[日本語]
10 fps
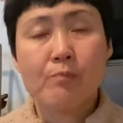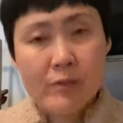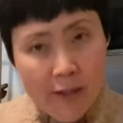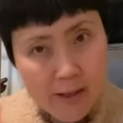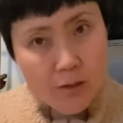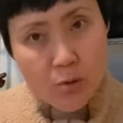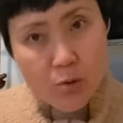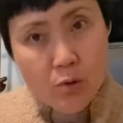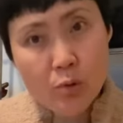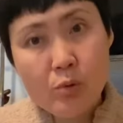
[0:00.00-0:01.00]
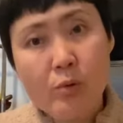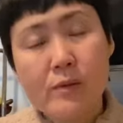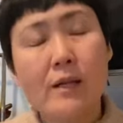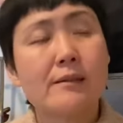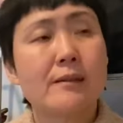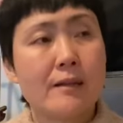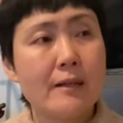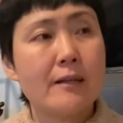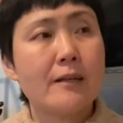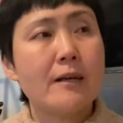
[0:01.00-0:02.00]
低所得だった
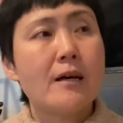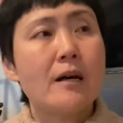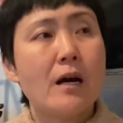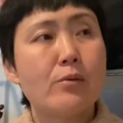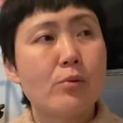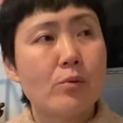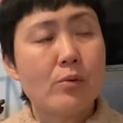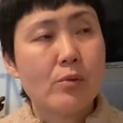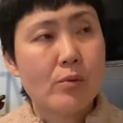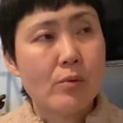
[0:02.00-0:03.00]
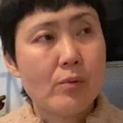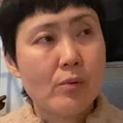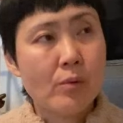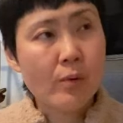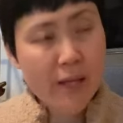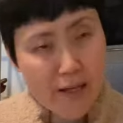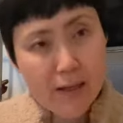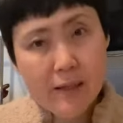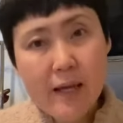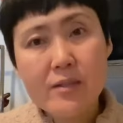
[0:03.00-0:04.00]
りあの保険
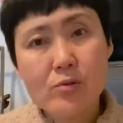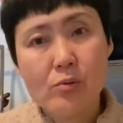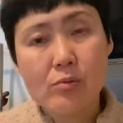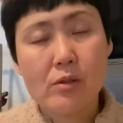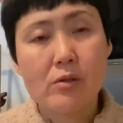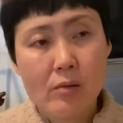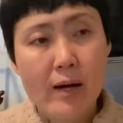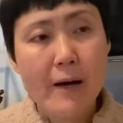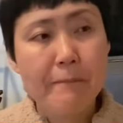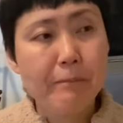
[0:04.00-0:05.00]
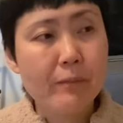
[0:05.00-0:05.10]
がない人っていうのは